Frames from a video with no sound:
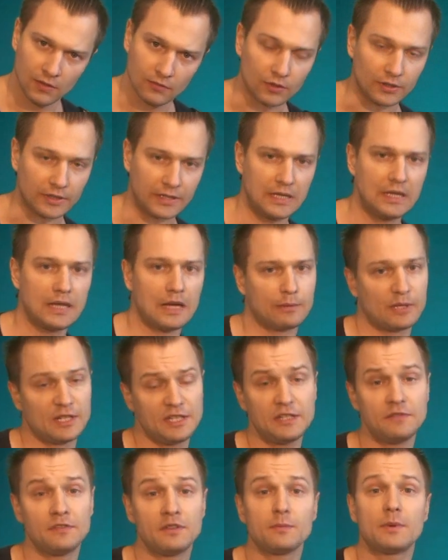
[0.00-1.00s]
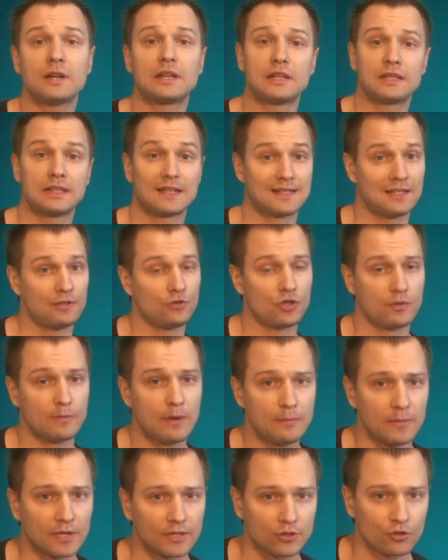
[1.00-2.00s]
Вот. И обратите внимание на следующий
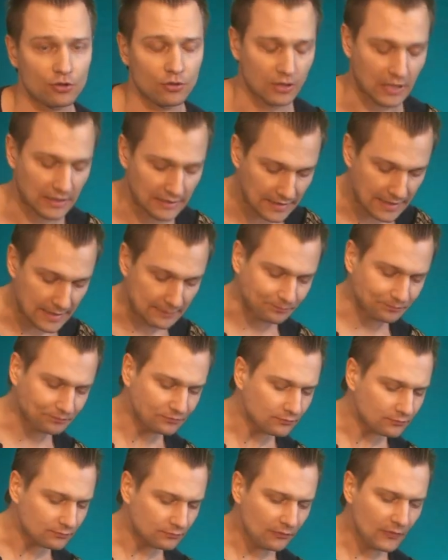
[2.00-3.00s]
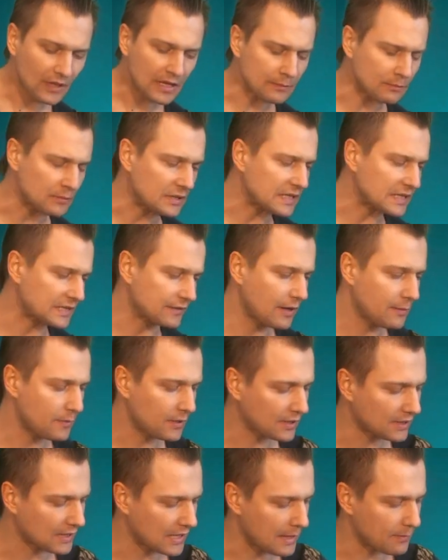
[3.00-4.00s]
момент, что когда мы с
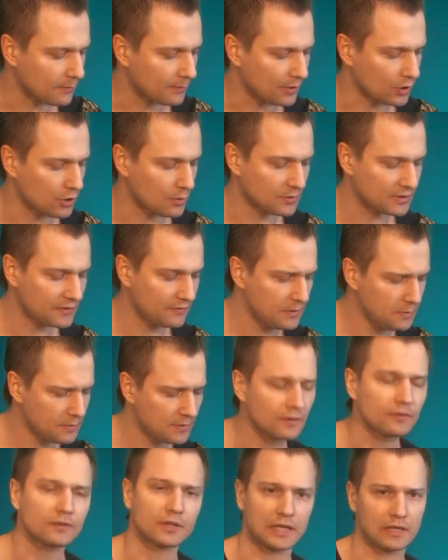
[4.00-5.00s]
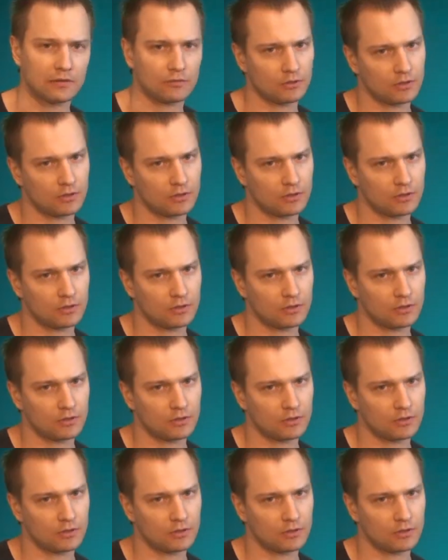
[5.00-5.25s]
вами играем прием свип, такие